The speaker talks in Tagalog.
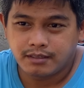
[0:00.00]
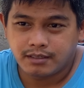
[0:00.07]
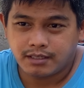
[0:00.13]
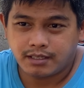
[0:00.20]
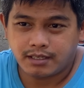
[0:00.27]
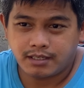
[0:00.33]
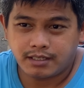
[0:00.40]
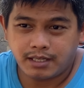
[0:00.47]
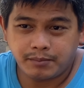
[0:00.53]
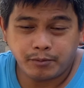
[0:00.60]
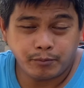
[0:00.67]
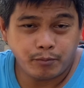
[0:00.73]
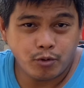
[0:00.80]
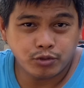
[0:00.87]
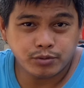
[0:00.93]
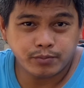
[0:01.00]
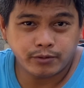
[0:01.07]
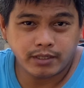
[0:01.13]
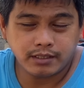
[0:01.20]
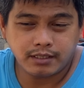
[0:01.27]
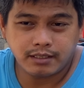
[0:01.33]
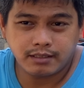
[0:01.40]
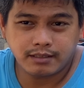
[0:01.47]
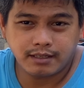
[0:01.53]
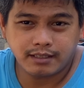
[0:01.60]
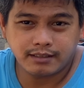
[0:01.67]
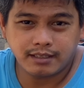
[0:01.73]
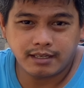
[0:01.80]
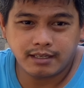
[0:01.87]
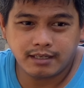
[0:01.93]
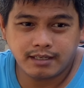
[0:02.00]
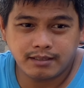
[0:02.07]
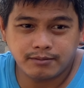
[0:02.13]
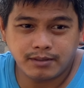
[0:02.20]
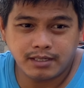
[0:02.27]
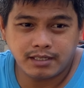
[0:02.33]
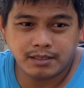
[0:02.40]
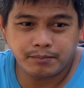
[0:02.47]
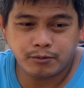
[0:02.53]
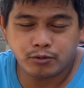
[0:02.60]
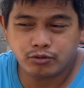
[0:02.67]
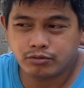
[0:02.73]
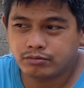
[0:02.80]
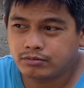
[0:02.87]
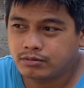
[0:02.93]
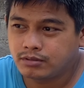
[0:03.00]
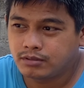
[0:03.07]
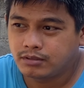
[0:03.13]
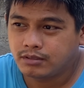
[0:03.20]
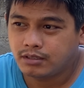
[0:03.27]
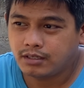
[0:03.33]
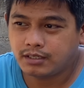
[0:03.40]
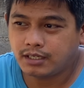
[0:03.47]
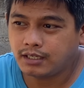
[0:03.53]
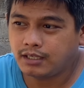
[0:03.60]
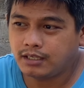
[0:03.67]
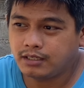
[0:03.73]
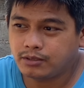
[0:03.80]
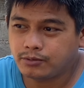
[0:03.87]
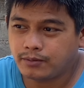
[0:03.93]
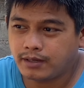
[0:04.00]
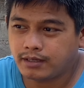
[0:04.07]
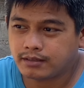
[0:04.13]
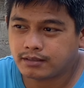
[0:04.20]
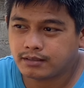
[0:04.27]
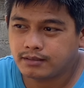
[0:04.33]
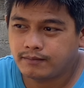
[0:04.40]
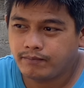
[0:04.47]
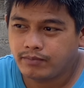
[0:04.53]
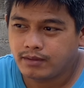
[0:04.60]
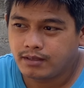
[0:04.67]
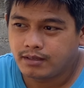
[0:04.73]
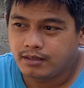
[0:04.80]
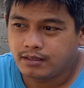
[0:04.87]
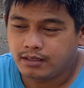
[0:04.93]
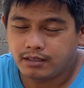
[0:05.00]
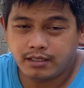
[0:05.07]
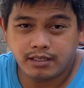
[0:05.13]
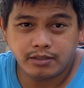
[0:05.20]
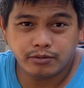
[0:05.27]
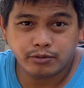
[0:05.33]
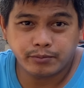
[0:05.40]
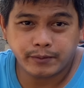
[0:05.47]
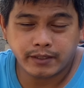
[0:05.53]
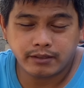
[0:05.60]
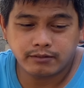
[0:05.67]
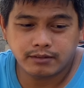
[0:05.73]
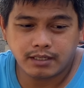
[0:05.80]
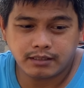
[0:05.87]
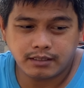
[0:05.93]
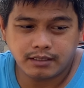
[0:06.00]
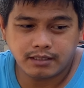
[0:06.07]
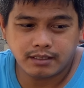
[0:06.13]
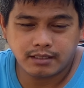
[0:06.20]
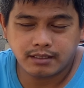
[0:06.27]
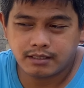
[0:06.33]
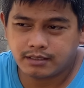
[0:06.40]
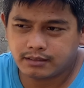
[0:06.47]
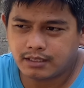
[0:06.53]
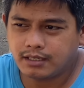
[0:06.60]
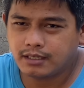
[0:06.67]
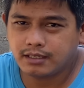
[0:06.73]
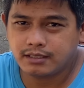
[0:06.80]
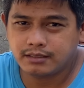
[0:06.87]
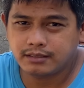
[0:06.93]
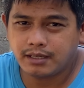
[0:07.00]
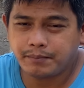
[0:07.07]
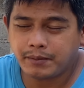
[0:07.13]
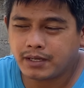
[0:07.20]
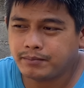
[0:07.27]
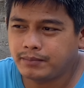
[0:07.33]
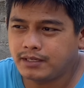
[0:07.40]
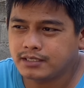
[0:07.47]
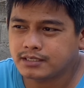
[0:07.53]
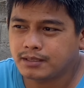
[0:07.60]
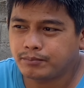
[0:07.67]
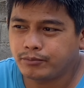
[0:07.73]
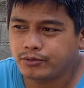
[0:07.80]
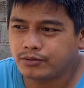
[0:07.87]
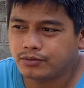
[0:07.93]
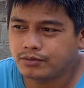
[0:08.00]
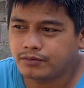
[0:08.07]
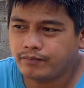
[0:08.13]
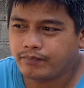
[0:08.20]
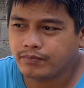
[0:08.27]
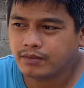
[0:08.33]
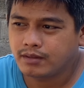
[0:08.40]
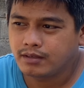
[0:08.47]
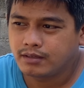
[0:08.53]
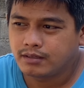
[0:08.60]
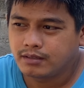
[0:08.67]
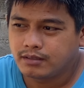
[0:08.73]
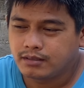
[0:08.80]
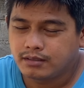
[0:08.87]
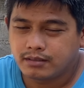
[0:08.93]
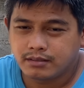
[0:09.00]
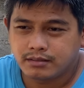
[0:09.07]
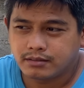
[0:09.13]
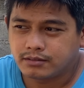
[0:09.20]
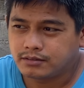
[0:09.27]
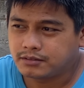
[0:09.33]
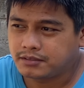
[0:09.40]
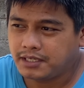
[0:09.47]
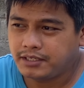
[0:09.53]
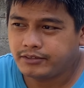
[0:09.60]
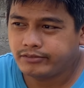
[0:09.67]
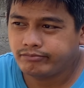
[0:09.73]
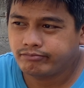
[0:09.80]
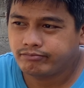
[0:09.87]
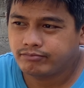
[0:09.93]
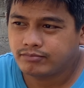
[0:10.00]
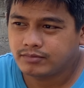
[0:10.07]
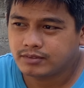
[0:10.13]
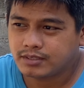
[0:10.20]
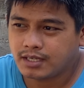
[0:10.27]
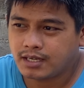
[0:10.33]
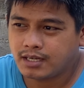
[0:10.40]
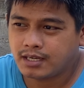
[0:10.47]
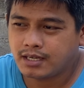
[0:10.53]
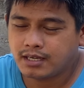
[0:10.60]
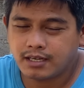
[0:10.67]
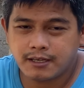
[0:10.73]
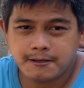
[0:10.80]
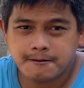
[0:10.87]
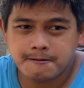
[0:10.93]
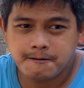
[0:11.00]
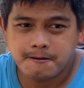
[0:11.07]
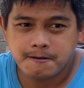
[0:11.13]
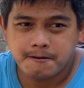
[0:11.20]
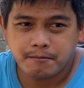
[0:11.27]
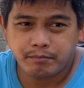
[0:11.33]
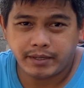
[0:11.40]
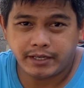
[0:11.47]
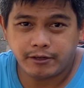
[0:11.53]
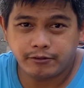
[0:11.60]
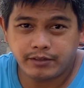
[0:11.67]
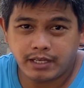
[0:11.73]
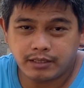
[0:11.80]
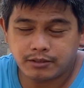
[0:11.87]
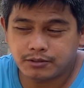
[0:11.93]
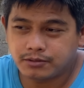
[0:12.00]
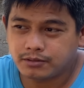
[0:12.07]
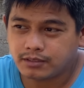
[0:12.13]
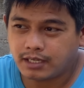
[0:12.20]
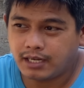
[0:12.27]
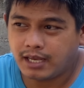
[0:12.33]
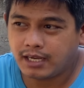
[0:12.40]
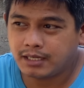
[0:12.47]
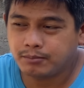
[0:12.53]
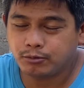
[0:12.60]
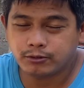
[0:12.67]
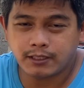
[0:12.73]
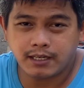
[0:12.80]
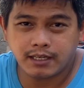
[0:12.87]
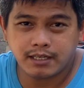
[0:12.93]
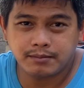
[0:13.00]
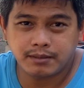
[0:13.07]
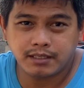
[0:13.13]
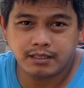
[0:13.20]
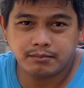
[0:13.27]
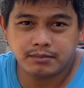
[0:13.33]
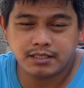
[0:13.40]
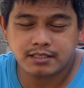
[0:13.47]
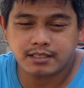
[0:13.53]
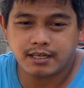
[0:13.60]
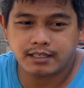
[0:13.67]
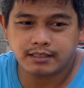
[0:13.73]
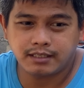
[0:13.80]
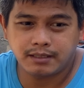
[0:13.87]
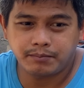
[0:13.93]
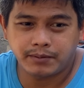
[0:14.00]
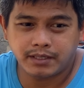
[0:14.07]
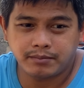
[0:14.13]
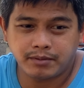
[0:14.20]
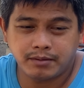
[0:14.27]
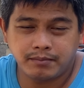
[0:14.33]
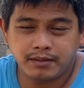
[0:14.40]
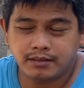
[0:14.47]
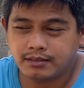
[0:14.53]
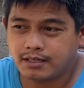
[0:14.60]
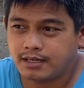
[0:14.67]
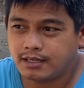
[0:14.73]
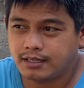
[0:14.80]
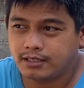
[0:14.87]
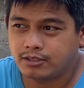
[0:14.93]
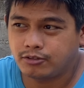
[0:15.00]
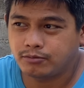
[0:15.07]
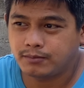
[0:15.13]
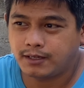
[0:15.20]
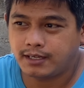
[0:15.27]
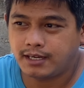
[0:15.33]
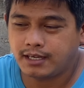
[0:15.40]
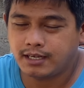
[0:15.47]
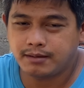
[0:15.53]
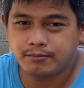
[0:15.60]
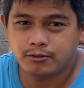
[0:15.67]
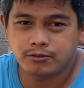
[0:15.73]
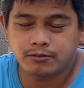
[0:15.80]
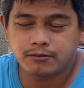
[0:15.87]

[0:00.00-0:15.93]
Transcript: uh, na ipopost po natin ay talagang wala na pong uh, nag-inquire hindi inumpara nung dati na talagang napakabilis lang po so ngayon sa panahon na ito kailangan mo talaga maging madiskarte para maibenta agad yung mga alaga mo